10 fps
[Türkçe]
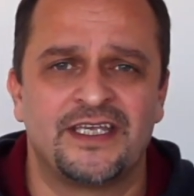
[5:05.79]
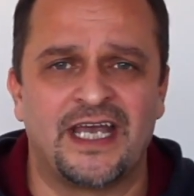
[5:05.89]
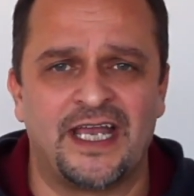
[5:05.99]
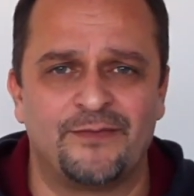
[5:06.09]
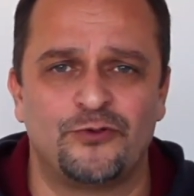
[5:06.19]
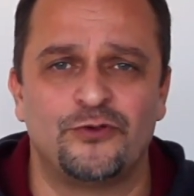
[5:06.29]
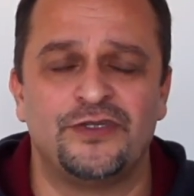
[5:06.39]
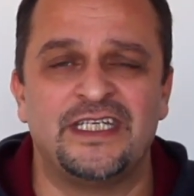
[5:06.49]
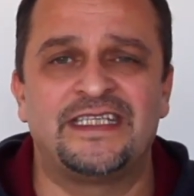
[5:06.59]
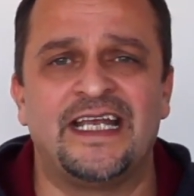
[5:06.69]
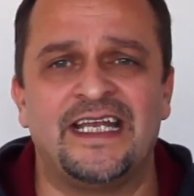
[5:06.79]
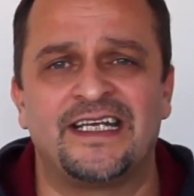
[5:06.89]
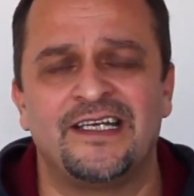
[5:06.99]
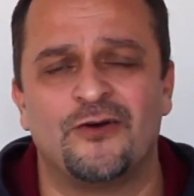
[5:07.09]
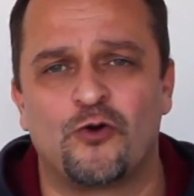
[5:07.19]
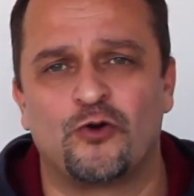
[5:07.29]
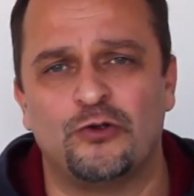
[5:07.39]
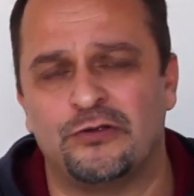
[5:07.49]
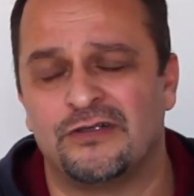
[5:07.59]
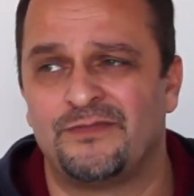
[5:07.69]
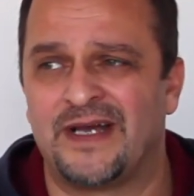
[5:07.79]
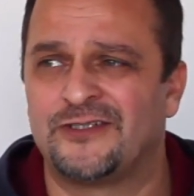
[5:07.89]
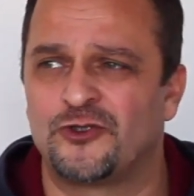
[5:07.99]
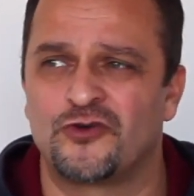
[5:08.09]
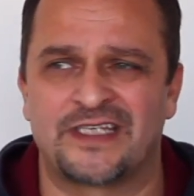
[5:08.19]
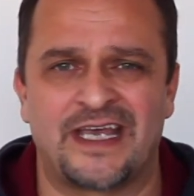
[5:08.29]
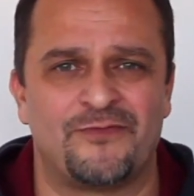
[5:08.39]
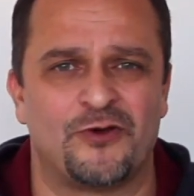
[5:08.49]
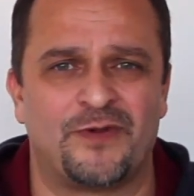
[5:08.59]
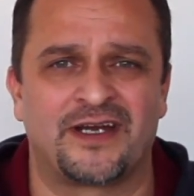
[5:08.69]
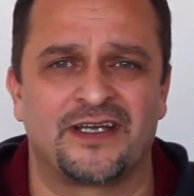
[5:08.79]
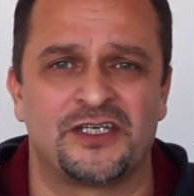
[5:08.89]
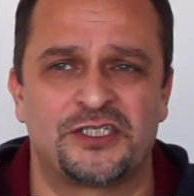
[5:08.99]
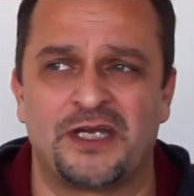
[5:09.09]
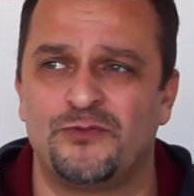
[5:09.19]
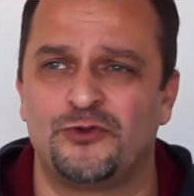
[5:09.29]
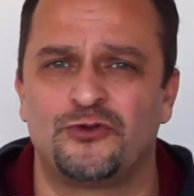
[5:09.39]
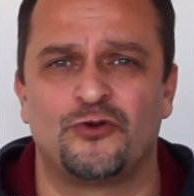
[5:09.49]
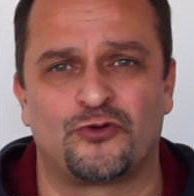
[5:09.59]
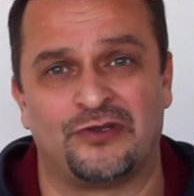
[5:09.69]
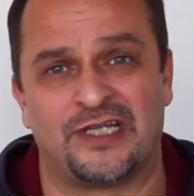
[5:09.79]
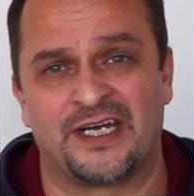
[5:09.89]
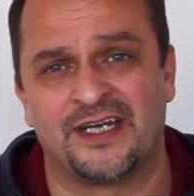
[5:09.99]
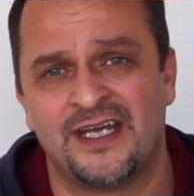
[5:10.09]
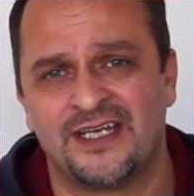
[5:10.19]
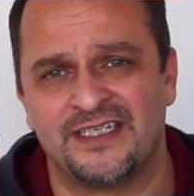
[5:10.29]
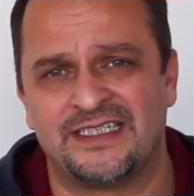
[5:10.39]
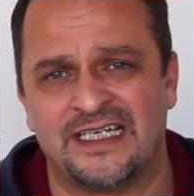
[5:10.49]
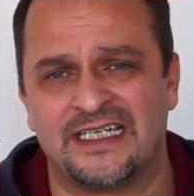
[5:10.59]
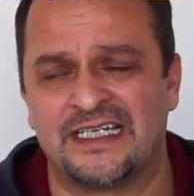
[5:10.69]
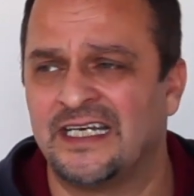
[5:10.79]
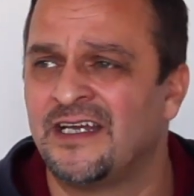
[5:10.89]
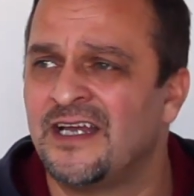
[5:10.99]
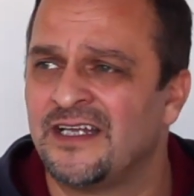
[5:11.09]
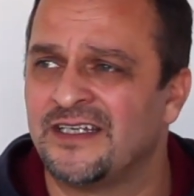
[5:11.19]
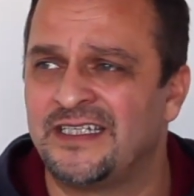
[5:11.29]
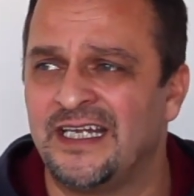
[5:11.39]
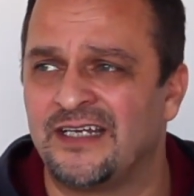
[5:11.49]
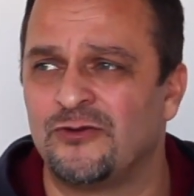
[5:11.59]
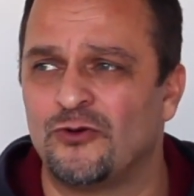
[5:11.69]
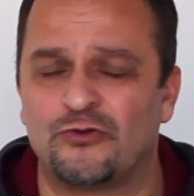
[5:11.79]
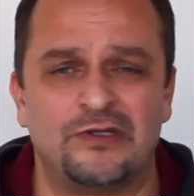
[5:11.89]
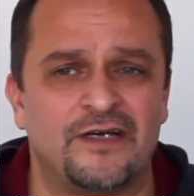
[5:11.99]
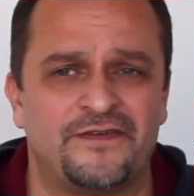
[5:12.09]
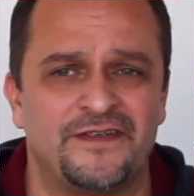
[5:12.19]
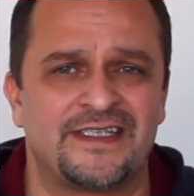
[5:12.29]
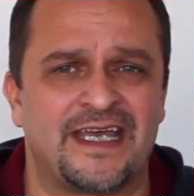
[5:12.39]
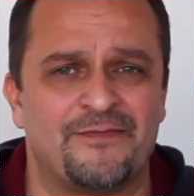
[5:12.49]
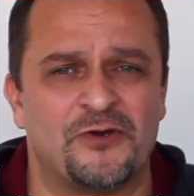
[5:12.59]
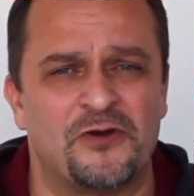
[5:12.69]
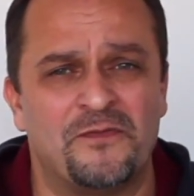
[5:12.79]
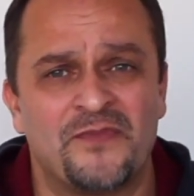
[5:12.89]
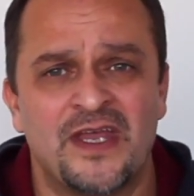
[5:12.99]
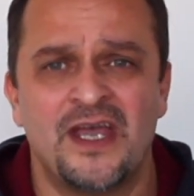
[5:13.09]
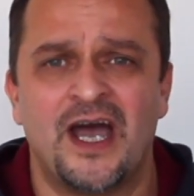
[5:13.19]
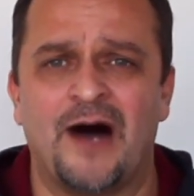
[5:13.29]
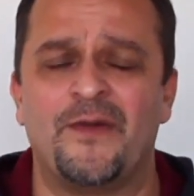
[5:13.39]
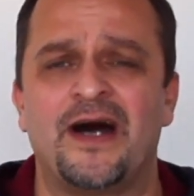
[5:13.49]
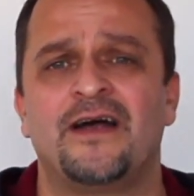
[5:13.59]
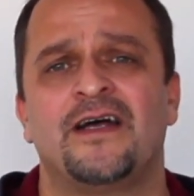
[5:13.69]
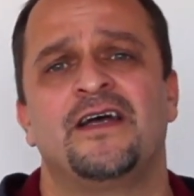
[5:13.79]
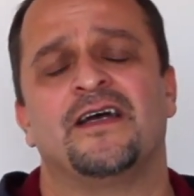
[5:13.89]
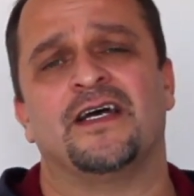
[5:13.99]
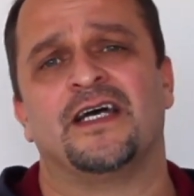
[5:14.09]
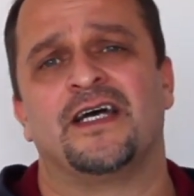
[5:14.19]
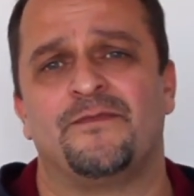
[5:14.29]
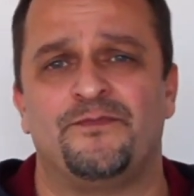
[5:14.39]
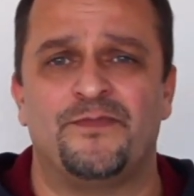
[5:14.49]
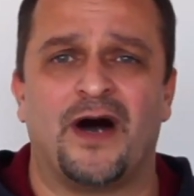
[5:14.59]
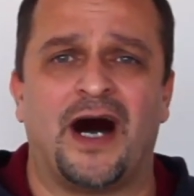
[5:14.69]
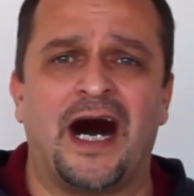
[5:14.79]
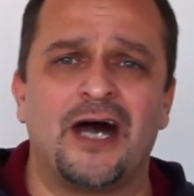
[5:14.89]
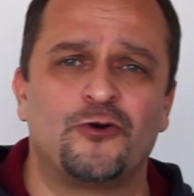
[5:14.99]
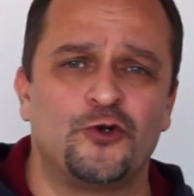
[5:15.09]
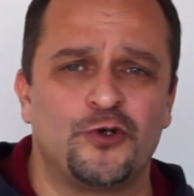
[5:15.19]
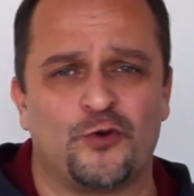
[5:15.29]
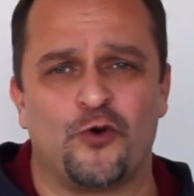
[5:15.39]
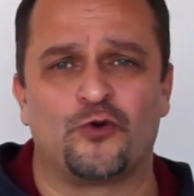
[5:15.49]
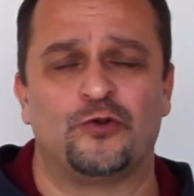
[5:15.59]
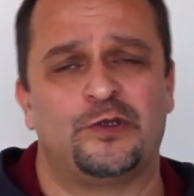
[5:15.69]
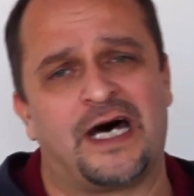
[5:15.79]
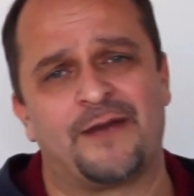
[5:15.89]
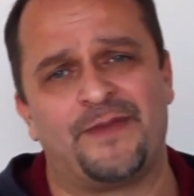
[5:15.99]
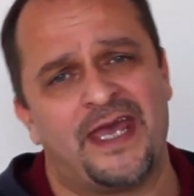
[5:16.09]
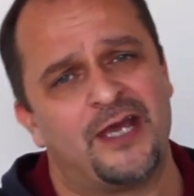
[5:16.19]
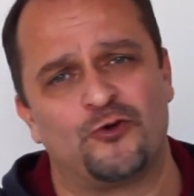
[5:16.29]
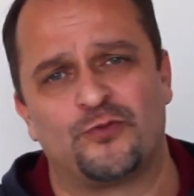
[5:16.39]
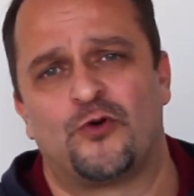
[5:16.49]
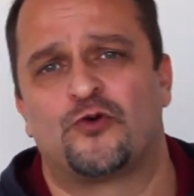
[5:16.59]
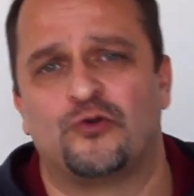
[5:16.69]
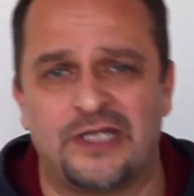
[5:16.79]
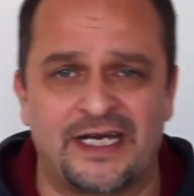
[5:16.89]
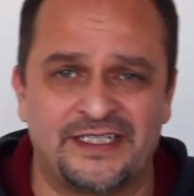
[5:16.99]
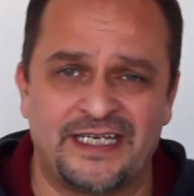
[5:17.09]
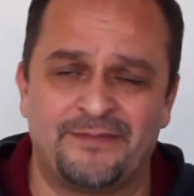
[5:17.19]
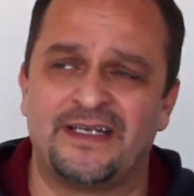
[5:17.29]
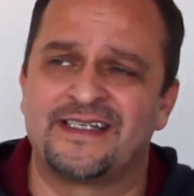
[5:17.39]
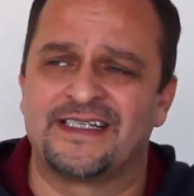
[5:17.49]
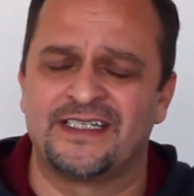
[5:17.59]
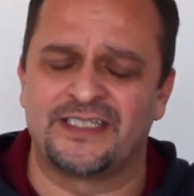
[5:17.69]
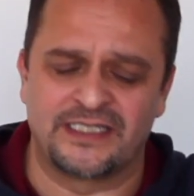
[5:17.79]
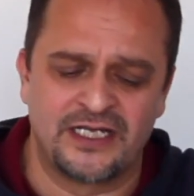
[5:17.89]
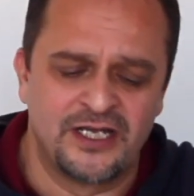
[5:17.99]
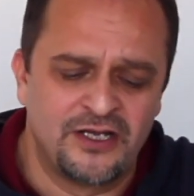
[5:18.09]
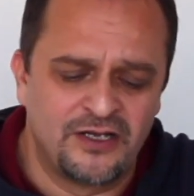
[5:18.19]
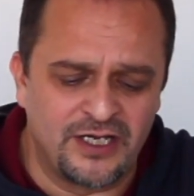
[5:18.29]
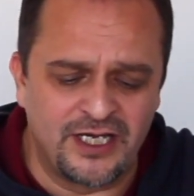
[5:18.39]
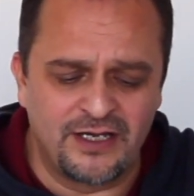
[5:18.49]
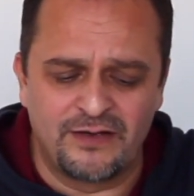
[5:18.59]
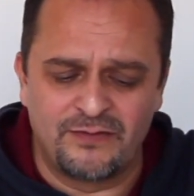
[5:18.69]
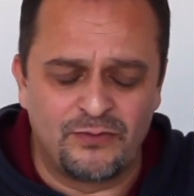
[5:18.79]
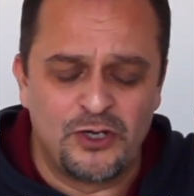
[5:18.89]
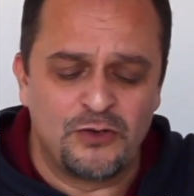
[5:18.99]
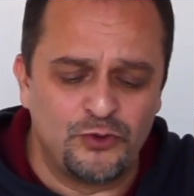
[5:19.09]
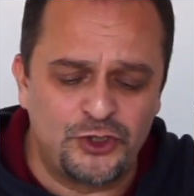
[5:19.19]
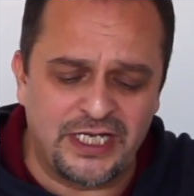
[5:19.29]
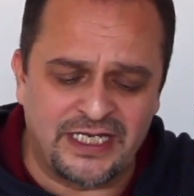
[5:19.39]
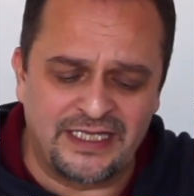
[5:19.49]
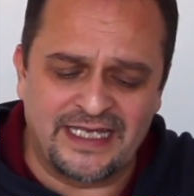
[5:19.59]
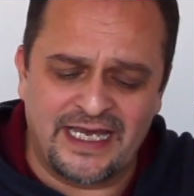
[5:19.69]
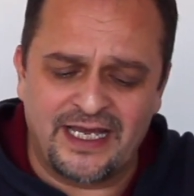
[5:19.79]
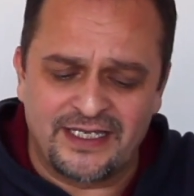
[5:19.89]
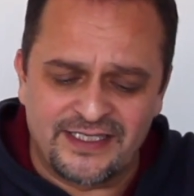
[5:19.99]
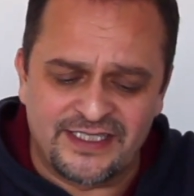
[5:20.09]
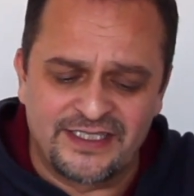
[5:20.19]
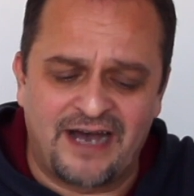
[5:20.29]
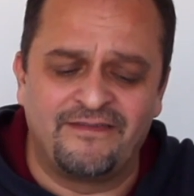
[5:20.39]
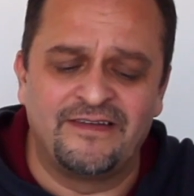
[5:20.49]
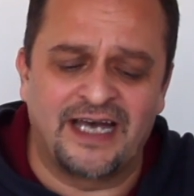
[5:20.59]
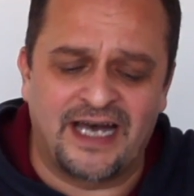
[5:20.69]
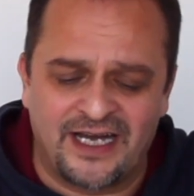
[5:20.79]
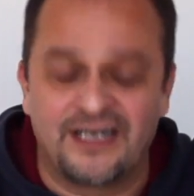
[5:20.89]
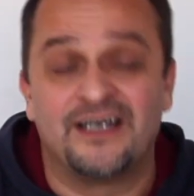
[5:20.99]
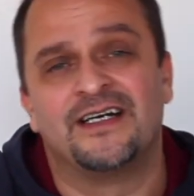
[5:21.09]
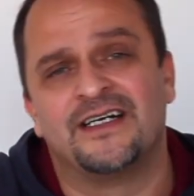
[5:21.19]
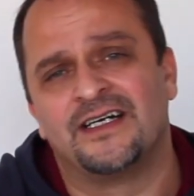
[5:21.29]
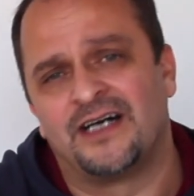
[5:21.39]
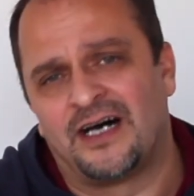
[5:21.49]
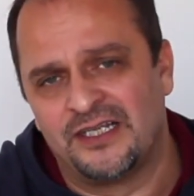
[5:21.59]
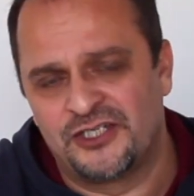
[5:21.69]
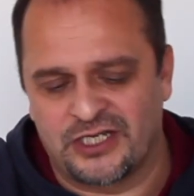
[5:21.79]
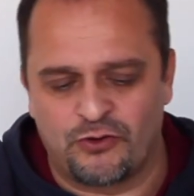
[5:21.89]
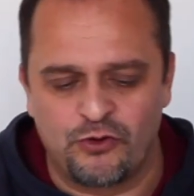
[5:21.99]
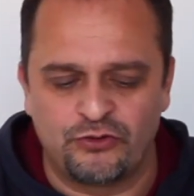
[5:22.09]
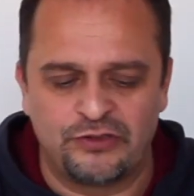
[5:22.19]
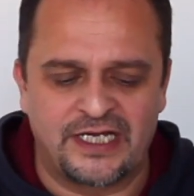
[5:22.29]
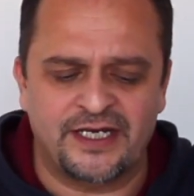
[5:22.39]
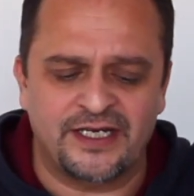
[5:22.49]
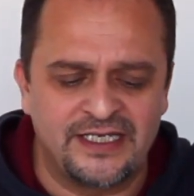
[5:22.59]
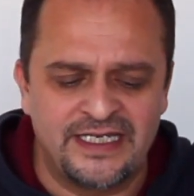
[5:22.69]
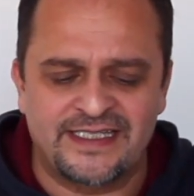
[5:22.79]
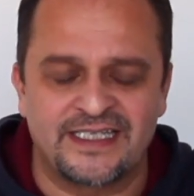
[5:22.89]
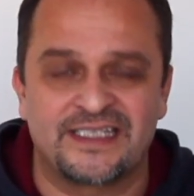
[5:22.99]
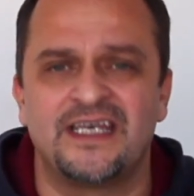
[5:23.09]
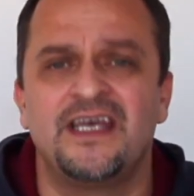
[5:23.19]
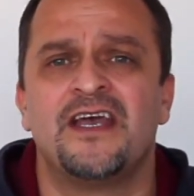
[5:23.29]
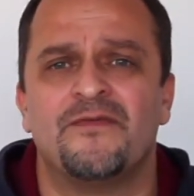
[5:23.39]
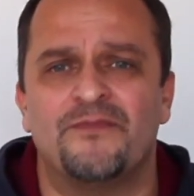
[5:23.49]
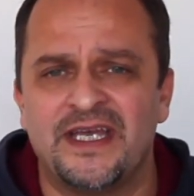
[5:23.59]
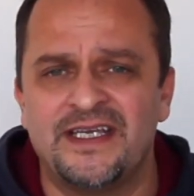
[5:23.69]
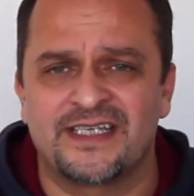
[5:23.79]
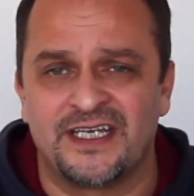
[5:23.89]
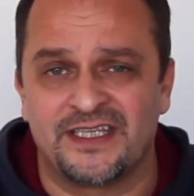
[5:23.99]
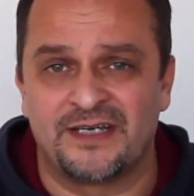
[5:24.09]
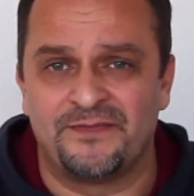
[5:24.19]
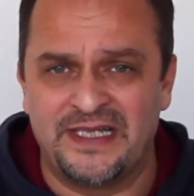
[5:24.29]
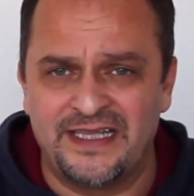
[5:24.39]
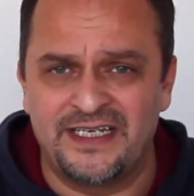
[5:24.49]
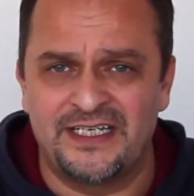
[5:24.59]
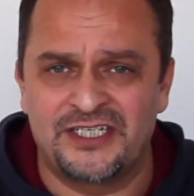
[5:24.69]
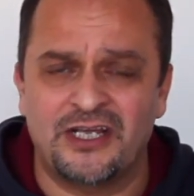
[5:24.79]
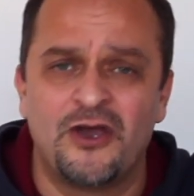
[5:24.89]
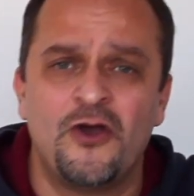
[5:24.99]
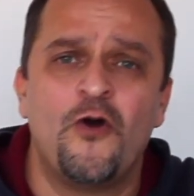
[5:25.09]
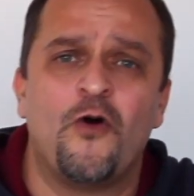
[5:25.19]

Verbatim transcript: Yani bu nitelikli okul ben çok sevmiyorum arkadaşlar. Bütün okullar nitelikli. Nitelikli okul lafını sevmiyorum. Ama ee, A grubu okullar, B grubu okullar diyebilirsiniz. Ee, bu şekilde sınavla e, alacak okullar listesi Mayıs ayında bildirilecek.